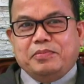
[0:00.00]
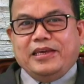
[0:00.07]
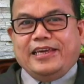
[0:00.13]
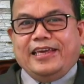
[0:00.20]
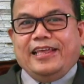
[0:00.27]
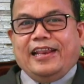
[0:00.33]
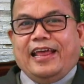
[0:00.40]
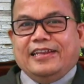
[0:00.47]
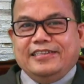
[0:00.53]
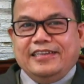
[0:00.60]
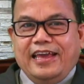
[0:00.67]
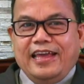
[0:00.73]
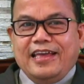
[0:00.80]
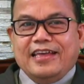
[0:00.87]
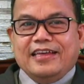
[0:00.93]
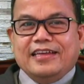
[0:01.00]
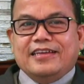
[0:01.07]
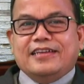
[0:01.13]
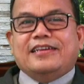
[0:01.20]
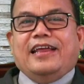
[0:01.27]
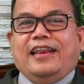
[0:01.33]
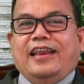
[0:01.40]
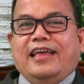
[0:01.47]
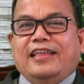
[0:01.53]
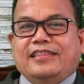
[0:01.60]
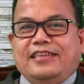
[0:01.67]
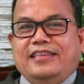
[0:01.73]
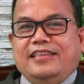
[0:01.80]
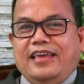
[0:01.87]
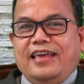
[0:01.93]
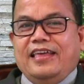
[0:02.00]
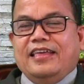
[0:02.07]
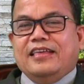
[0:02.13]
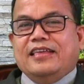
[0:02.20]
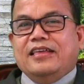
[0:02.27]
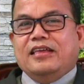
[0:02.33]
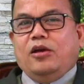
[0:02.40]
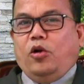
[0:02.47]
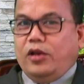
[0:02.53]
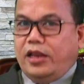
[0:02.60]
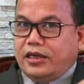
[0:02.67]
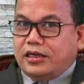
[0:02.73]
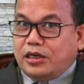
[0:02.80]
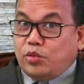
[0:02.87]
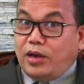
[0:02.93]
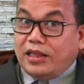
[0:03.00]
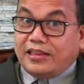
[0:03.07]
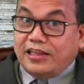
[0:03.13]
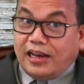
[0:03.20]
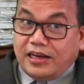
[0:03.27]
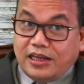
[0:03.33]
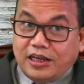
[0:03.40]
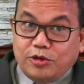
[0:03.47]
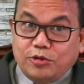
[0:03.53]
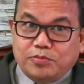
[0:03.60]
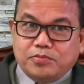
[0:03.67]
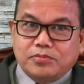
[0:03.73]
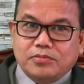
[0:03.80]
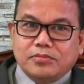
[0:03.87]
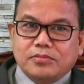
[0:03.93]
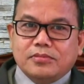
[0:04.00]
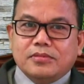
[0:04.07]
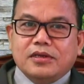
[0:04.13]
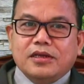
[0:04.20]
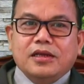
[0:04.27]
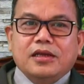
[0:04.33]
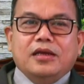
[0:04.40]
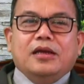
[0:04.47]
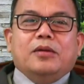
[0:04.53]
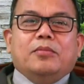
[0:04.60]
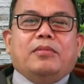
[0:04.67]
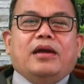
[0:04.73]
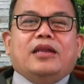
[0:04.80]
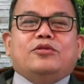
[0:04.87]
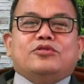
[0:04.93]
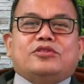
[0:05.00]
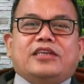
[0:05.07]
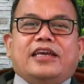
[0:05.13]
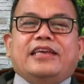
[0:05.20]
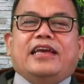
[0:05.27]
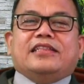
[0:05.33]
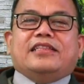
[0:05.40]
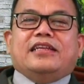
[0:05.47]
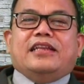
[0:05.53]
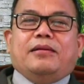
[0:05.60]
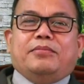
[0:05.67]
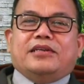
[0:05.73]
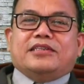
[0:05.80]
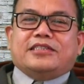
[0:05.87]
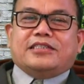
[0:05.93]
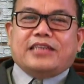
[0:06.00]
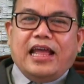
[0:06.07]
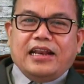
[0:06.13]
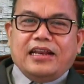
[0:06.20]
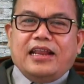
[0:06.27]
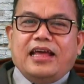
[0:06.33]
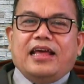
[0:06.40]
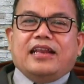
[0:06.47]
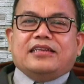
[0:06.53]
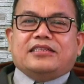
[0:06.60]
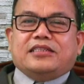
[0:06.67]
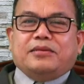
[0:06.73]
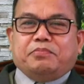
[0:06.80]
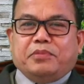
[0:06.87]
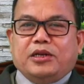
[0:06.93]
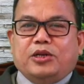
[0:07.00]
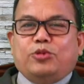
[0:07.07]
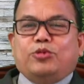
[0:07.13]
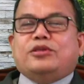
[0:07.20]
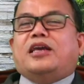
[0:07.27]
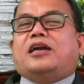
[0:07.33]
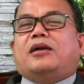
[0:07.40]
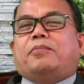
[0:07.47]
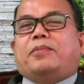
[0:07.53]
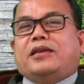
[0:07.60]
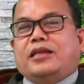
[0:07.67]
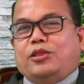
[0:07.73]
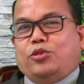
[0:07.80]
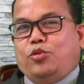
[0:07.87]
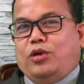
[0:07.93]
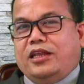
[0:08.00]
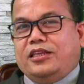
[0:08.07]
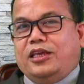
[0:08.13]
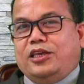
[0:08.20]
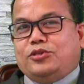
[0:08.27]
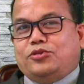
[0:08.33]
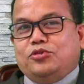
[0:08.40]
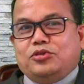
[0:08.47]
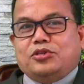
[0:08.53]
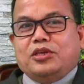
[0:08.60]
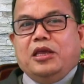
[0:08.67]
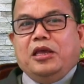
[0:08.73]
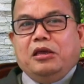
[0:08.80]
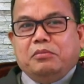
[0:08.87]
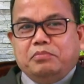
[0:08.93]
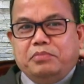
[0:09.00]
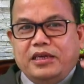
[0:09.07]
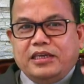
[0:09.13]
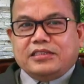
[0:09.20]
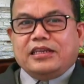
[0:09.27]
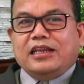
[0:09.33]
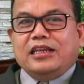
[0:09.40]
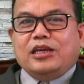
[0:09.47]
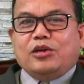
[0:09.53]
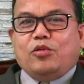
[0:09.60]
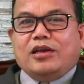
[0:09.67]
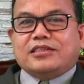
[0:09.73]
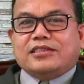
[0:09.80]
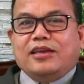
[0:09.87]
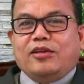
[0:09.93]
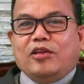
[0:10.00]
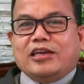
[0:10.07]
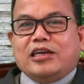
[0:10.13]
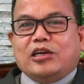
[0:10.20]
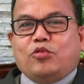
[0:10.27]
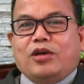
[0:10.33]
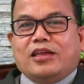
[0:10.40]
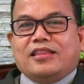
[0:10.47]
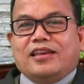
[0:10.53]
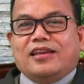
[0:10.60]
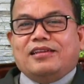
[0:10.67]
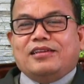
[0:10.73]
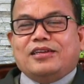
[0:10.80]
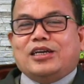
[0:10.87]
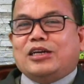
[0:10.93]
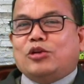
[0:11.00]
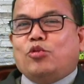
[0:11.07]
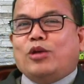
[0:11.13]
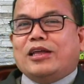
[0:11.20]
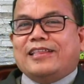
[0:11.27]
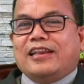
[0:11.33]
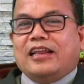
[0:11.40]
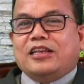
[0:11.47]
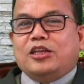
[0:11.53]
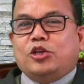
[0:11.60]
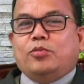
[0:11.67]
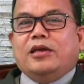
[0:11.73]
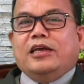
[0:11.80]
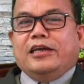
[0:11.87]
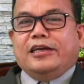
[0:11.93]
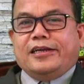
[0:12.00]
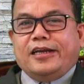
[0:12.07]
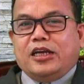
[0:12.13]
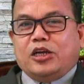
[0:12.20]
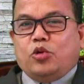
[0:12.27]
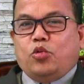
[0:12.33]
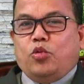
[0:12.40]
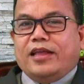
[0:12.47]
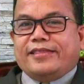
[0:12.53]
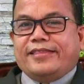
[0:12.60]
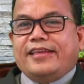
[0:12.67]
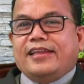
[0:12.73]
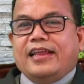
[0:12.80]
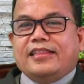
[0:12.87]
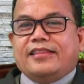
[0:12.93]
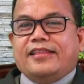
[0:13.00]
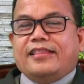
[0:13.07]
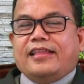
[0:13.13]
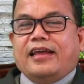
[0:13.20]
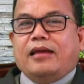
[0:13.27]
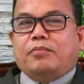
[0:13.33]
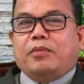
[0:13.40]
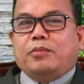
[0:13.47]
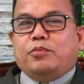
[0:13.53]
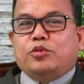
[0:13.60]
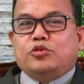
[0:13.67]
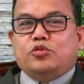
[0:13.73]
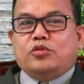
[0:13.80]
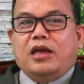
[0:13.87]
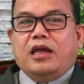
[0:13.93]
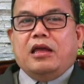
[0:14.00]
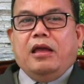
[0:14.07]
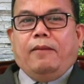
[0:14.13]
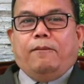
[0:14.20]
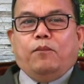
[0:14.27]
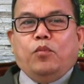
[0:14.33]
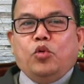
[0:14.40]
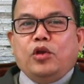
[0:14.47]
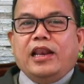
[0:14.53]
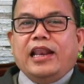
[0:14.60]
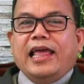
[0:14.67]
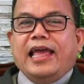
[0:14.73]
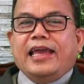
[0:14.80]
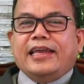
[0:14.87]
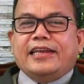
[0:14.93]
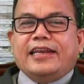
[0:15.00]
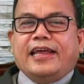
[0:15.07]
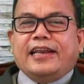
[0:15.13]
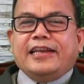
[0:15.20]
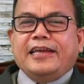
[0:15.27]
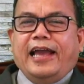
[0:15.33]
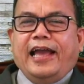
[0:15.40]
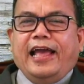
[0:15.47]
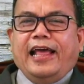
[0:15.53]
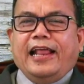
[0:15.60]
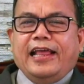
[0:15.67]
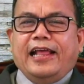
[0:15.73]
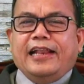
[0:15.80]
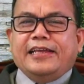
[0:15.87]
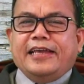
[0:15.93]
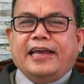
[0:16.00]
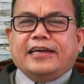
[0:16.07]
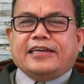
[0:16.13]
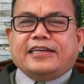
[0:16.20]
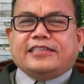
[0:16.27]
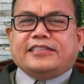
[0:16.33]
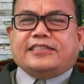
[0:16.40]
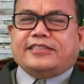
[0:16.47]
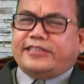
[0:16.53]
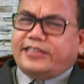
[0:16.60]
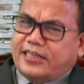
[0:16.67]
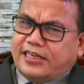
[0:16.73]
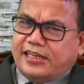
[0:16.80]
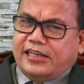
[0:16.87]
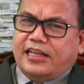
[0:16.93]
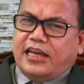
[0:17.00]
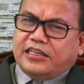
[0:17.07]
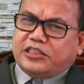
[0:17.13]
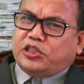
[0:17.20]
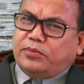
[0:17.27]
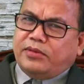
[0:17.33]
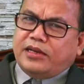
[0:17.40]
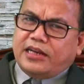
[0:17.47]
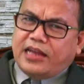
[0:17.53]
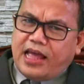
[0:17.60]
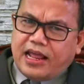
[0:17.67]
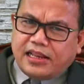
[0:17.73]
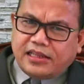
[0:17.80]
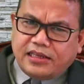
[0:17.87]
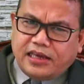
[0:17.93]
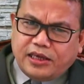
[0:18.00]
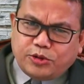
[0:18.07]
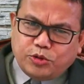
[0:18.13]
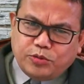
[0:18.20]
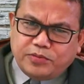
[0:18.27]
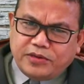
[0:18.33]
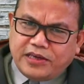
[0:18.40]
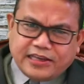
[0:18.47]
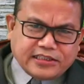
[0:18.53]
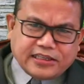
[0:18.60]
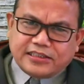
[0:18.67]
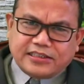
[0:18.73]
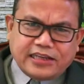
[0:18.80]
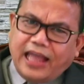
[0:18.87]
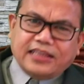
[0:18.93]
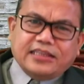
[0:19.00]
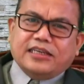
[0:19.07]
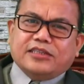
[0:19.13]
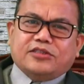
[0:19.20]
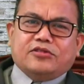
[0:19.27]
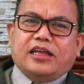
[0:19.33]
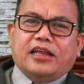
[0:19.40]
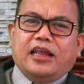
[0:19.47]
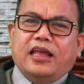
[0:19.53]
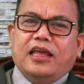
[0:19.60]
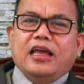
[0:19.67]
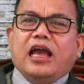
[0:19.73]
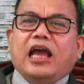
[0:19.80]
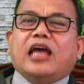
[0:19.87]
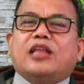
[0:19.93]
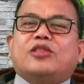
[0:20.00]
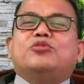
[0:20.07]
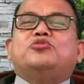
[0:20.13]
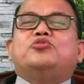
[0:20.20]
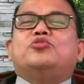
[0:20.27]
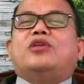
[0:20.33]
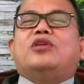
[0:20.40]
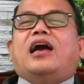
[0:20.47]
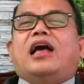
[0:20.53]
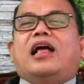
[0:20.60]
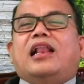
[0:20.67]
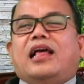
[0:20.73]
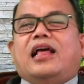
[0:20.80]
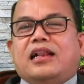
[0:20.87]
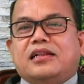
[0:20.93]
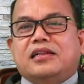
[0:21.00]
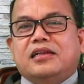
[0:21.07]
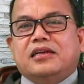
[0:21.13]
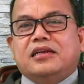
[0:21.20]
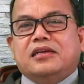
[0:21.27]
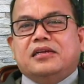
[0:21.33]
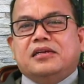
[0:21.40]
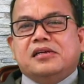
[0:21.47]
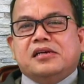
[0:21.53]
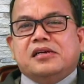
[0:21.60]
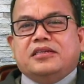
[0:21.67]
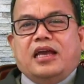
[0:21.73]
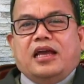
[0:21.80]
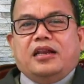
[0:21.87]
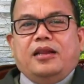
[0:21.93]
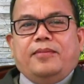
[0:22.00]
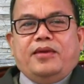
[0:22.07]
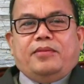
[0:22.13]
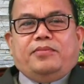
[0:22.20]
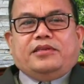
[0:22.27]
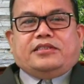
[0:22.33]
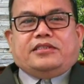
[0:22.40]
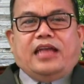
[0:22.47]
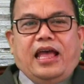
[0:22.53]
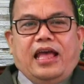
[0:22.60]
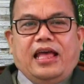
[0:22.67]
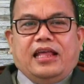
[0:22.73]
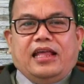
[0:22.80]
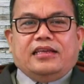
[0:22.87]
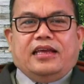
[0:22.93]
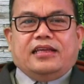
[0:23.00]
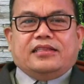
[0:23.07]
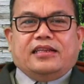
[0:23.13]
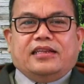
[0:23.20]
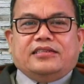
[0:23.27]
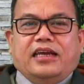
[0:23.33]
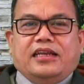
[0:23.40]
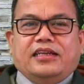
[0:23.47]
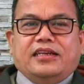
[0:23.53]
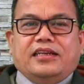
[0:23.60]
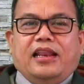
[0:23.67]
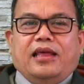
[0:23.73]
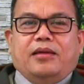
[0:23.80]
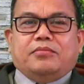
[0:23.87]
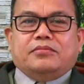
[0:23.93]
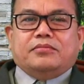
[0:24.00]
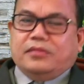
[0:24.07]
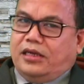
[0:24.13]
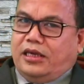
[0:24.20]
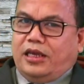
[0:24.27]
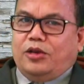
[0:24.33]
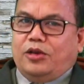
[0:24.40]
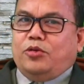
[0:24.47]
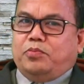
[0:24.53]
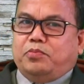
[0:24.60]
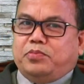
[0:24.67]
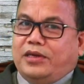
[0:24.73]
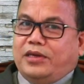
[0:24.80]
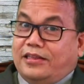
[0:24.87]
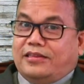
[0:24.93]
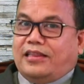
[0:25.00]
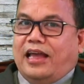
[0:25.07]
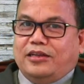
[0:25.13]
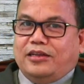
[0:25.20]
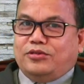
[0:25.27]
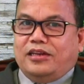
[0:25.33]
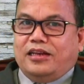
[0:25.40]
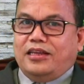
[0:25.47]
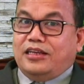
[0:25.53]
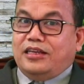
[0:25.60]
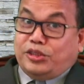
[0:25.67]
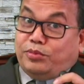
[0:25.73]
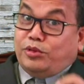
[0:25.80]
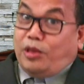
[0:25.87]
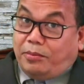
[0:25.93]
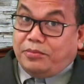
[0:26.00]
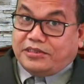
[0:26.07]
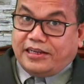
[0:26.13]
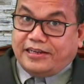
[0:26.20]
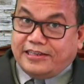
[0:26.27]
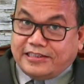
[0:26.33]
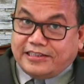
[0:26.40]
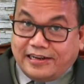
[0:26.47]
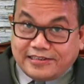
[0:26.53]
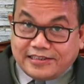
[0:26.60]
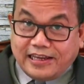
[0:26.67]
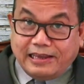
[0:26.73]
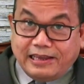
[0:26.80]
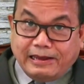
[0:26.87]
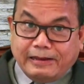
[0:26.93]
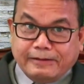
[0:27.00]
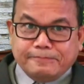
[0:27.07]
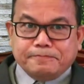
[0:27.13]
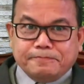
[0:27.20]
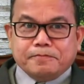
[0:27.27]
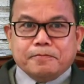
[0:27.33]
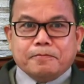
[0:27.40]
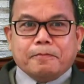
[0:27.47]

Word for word: pikirannya dan hatinya oleh kekhawatiran hidup. Manusia yang tidak bersandar sepenuhnya kepada Tuhan Yesus bisa dikuasai oleh kekhawatiran, kekhawatiran hidup, kekhawatiran tentang apapun juga, mulai dari hal-hal yang kecil yang sebenarnya itu biasa saja, saudara, atau juga hal-hal yang lebih besar yang terjadi dalam hidup kita, saudara, yang sebenarnya bisa diselesaikan.